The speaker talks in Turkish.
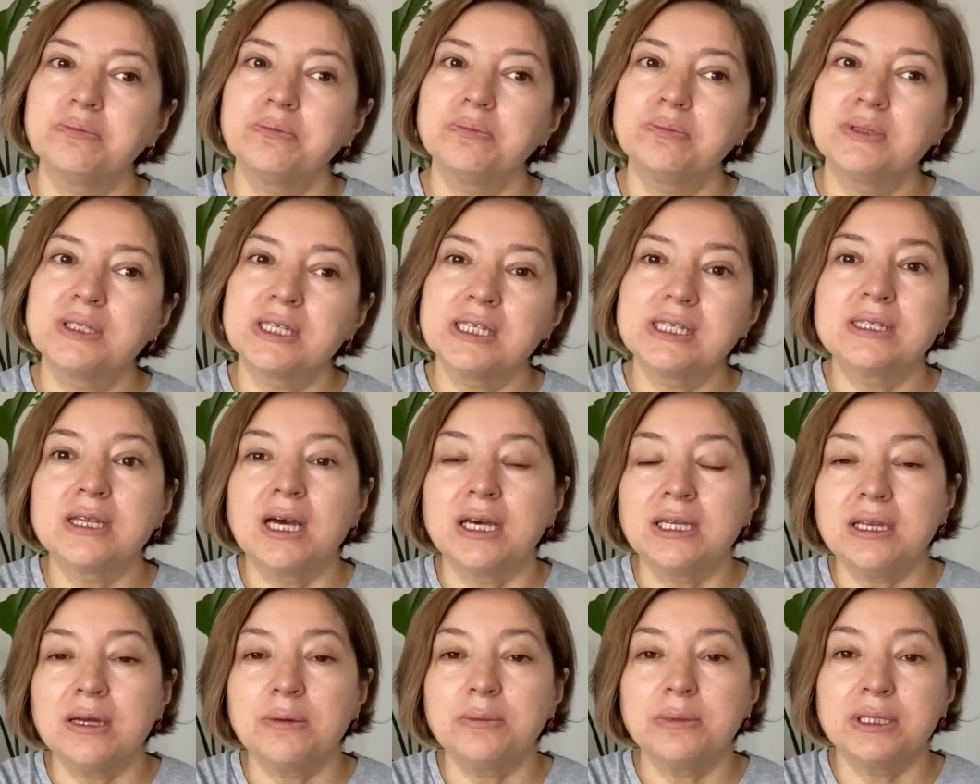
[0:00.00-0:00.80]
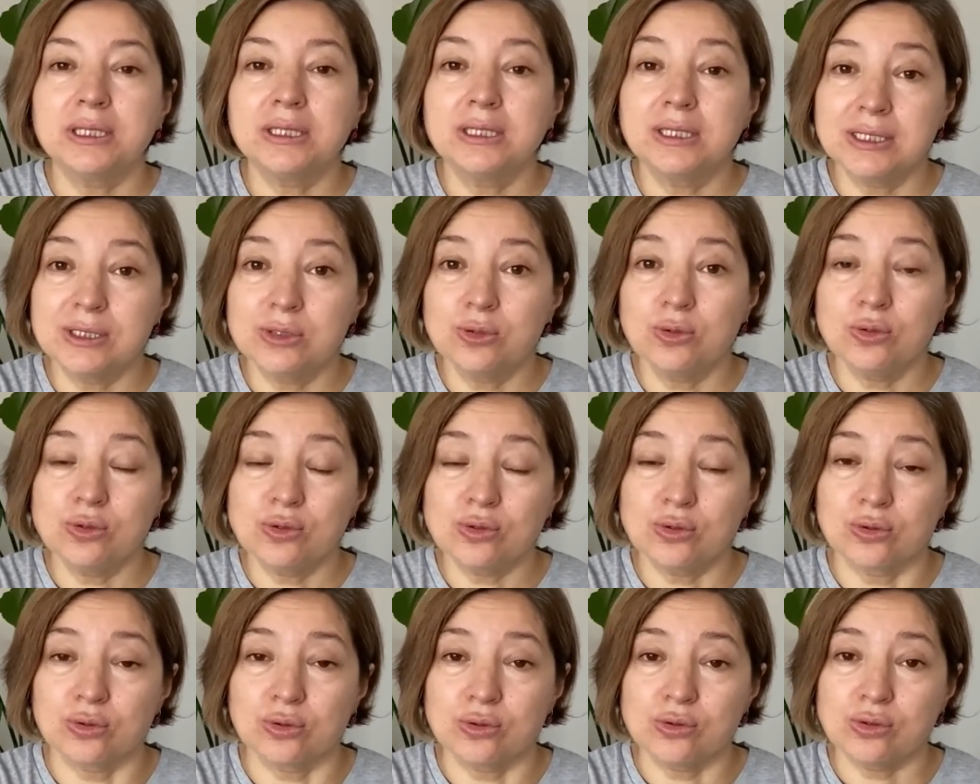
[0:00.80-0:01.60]
Siz zaten bana
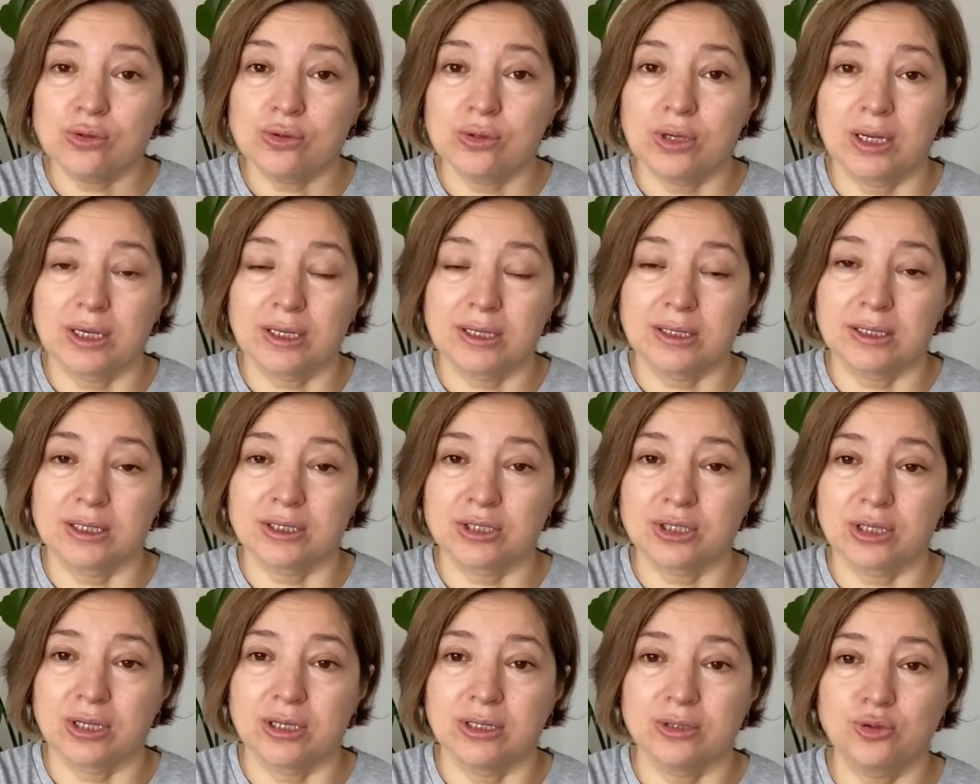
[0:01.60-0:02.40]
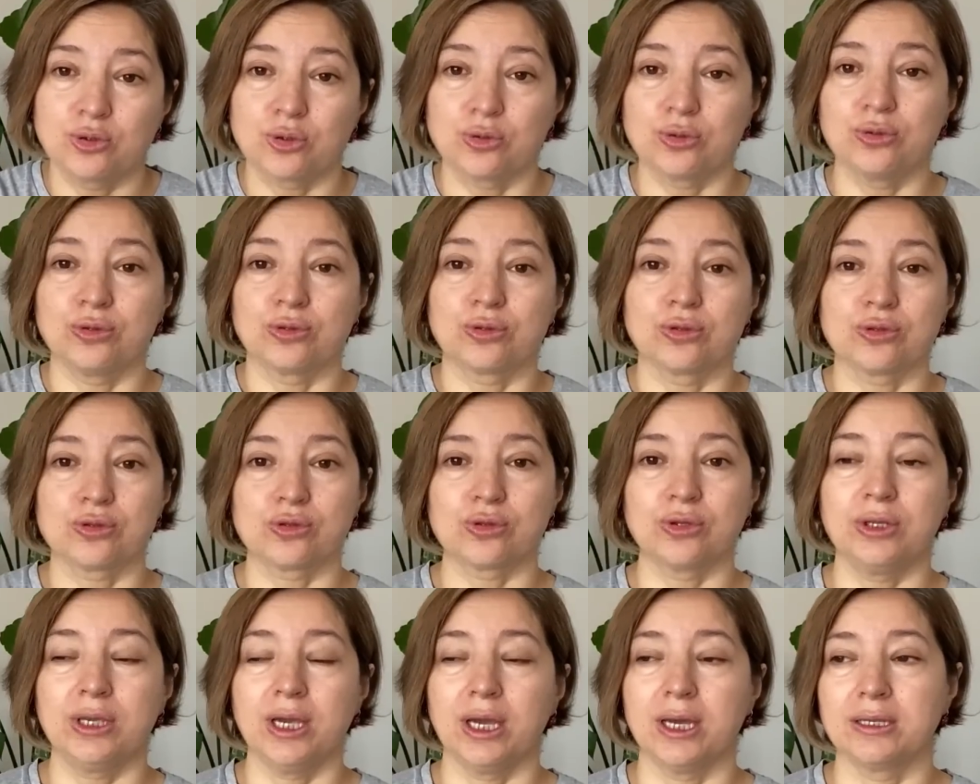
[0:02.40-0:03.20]
kızıyorsunuz arkadaşlar çok
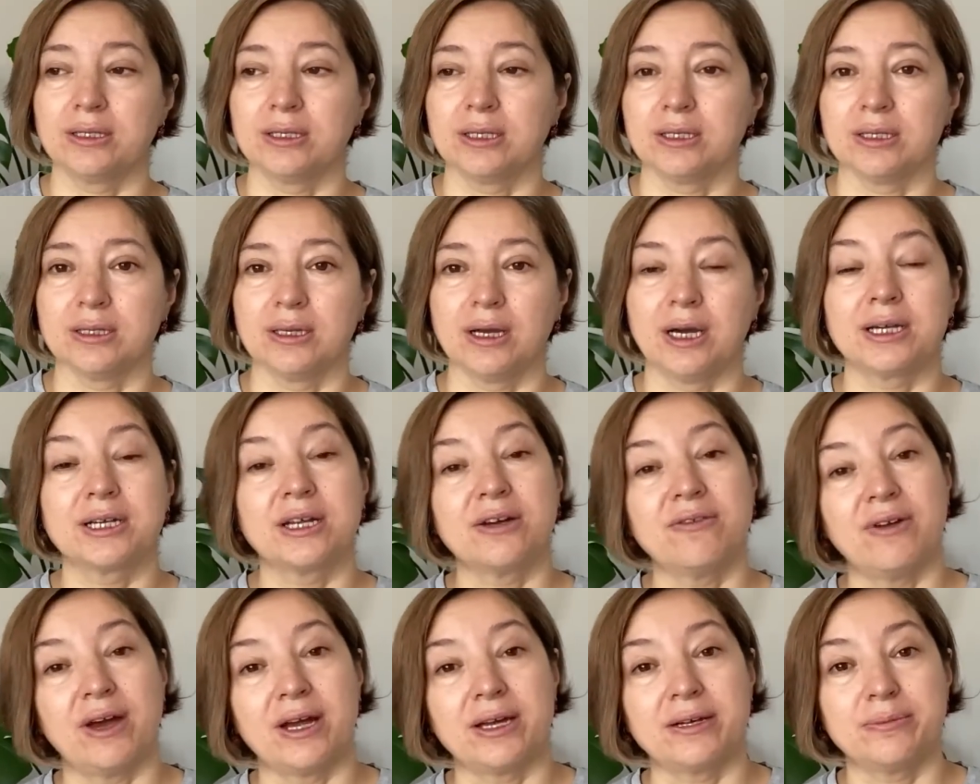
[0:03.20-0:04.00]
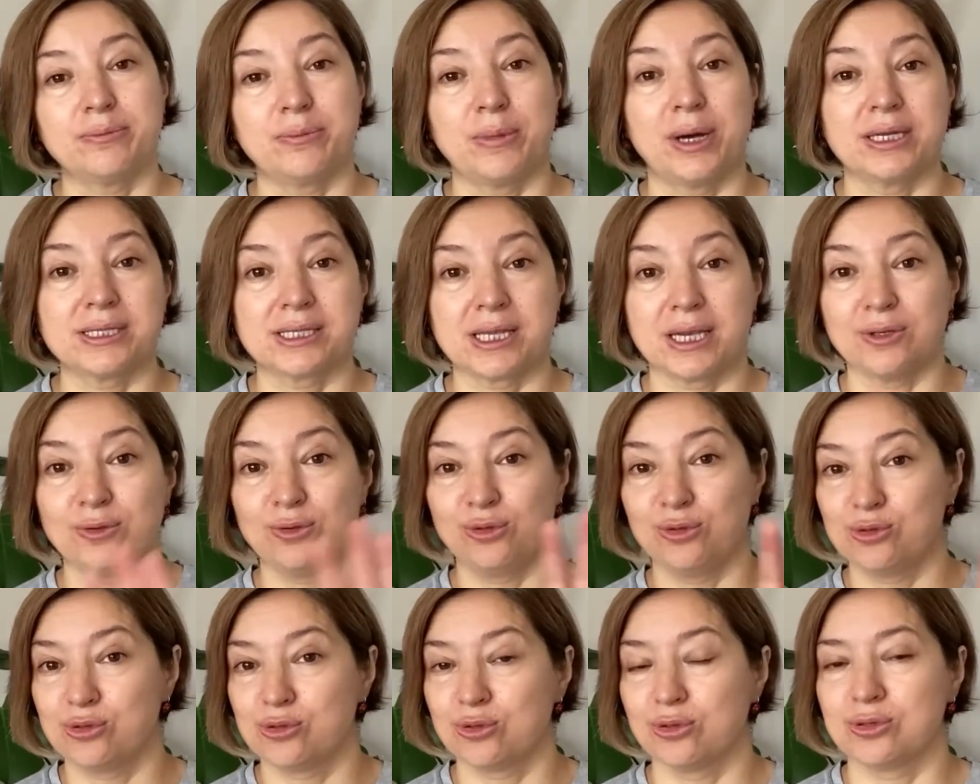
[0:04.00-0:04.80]
yoruyorsun kendini ara ver bazen
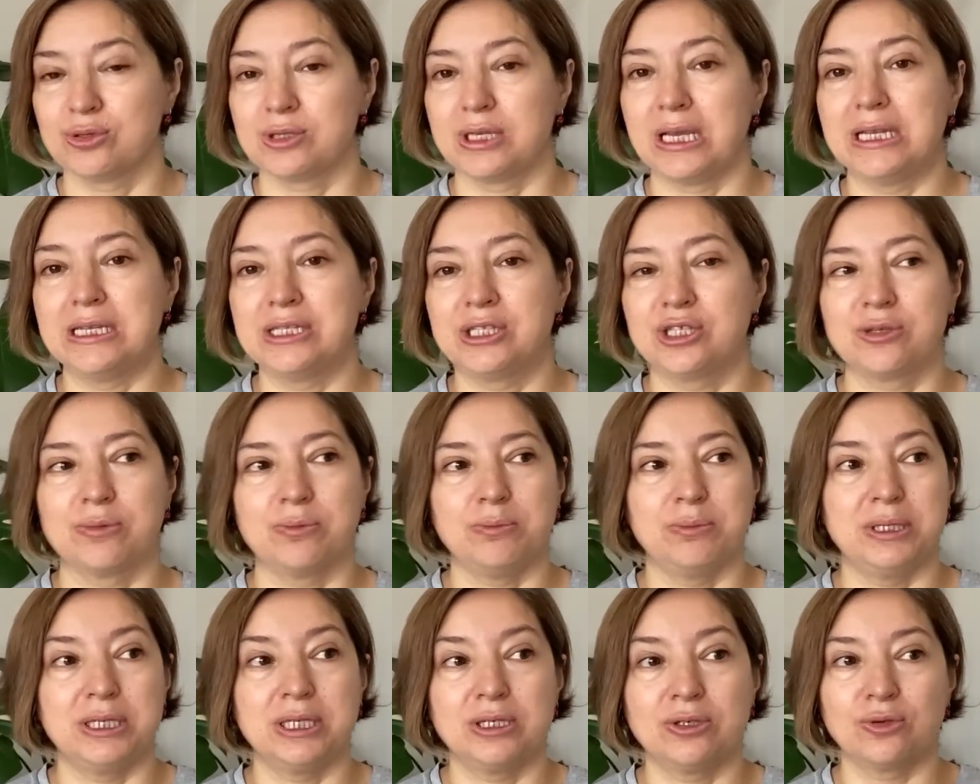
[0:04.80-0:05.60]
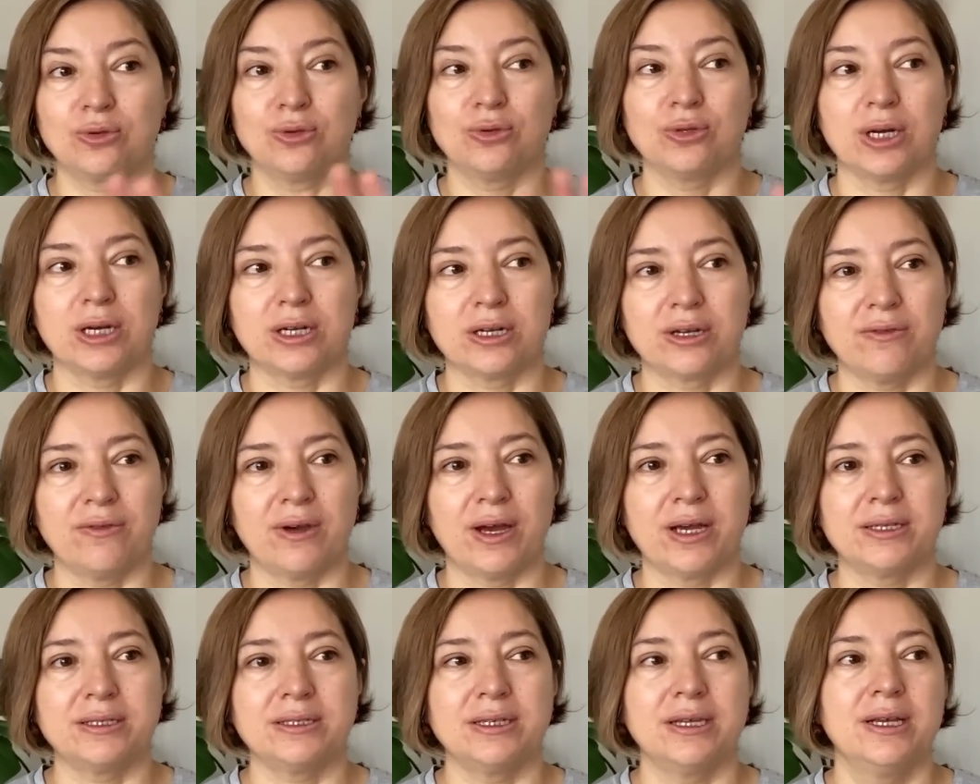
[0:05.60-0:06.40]
diyorsunuz Yeliz'cim bir iki gün ara
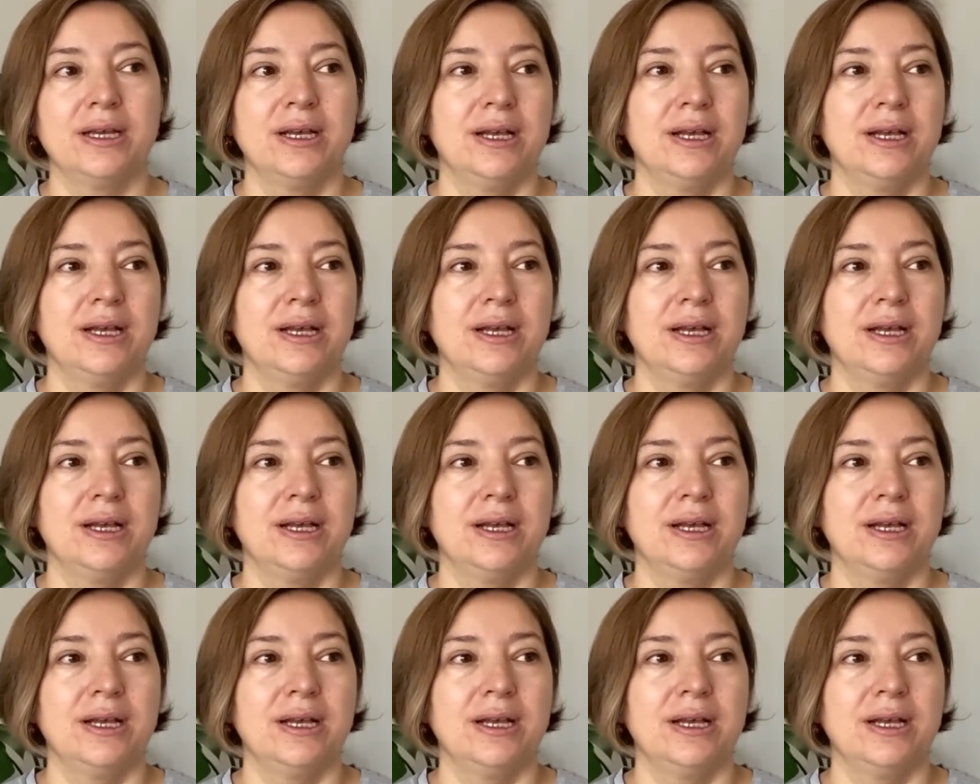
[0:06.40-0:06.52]
ver